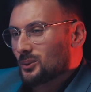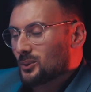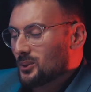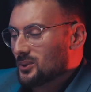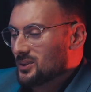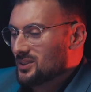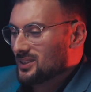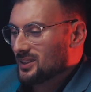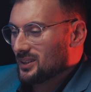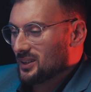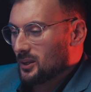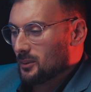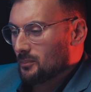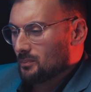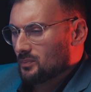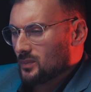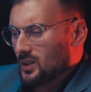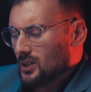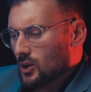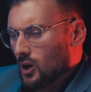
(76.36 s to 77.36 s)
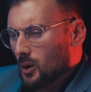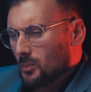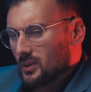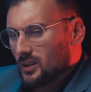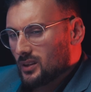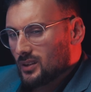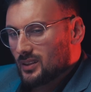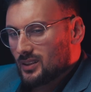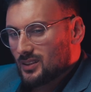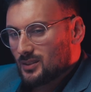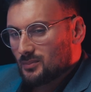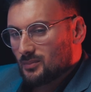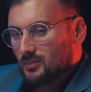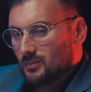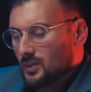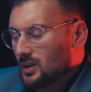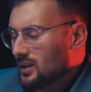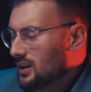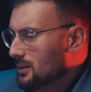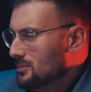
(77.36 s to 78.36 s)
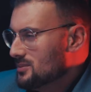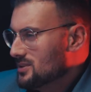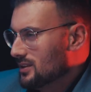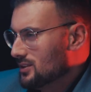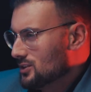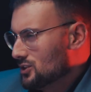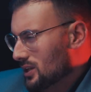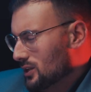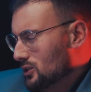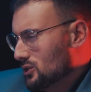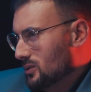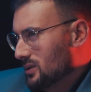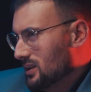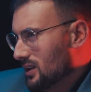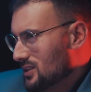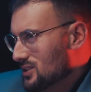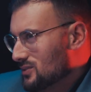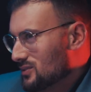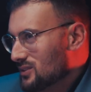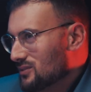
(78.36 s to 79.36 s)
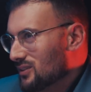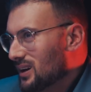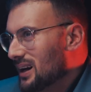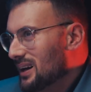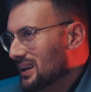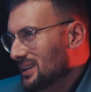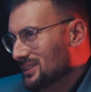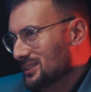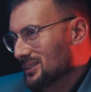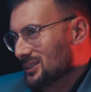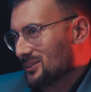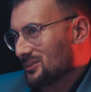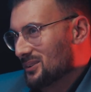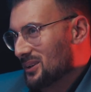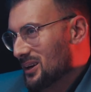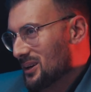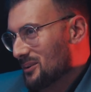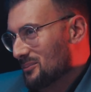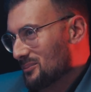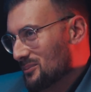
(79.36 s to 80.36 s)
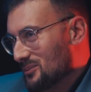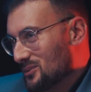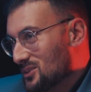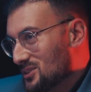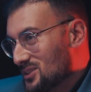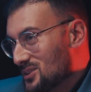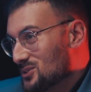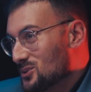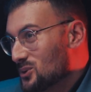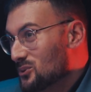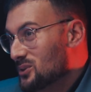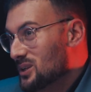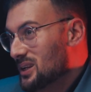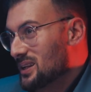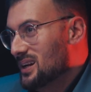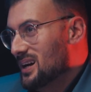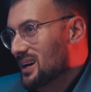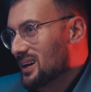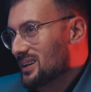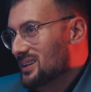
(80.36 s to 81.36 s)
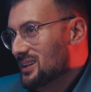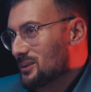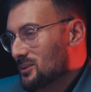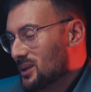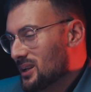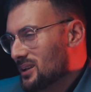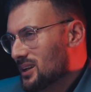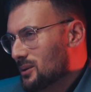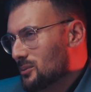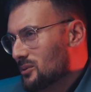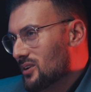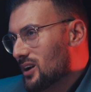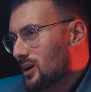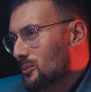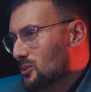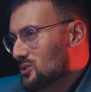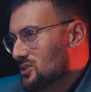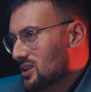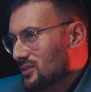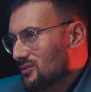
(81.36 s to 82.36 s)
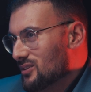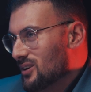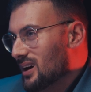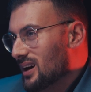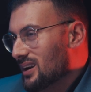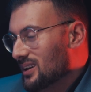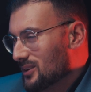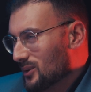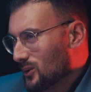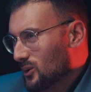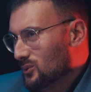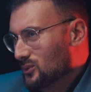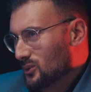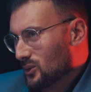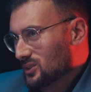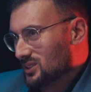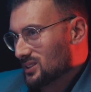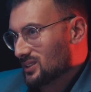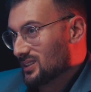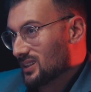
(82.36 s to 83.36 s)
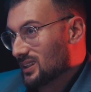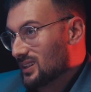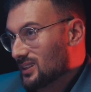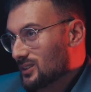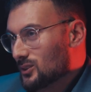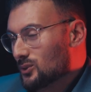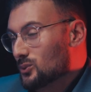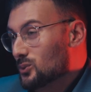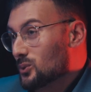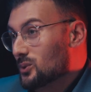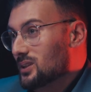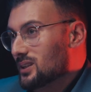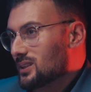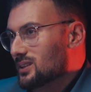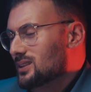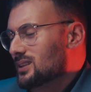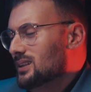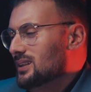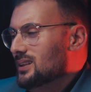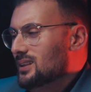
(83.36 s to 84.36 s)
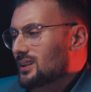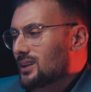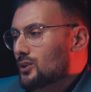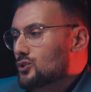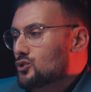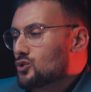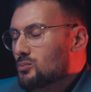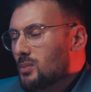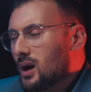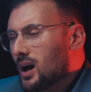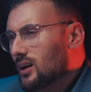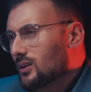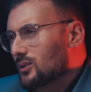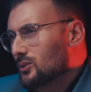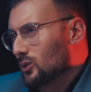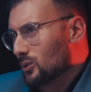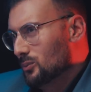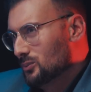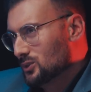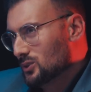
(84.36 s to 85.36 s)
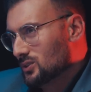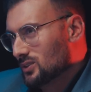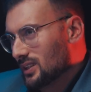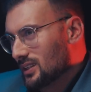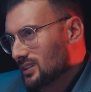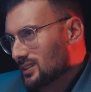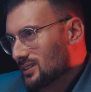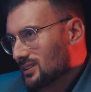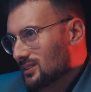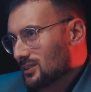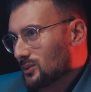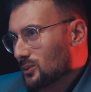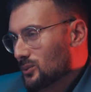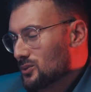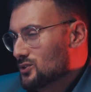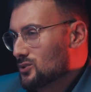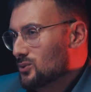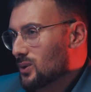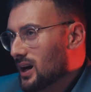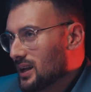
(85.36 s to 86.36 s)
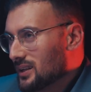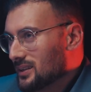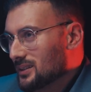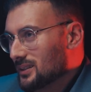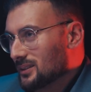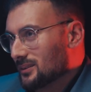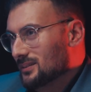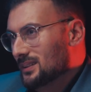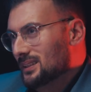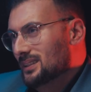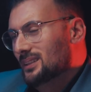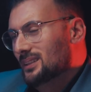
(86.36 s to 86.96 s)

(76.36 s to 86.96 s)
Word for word: Und ähm, ich glaube, in diesem Nebensatz steckt schon ganz viel Wahrheit drin. Wir, haben, wir sind so viele Jahre nebeneinander, aber wir haben uns einfach alle darauf konzentriert, du und ich, zu machen, umzusetzen und zu handeln.